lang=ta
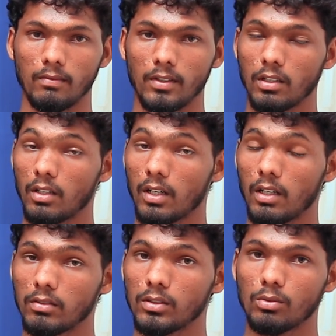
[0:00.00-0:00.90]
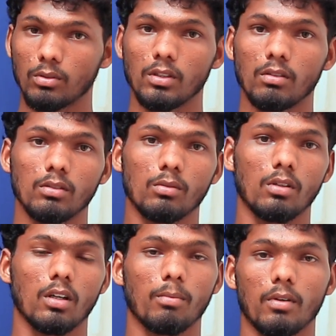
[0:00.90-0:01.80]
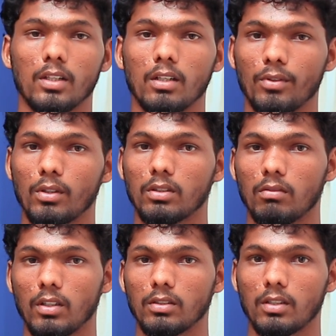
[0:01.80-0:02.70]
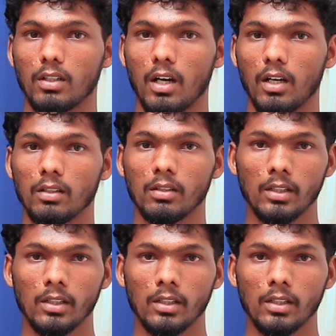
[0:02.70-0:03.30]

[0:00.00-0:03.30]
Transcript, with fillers: விருதுநகரில் வந்து தொகுதி வந்து கொடுக்க போகிறதா வியூகத்தை வகுத்துருக்குறாங்க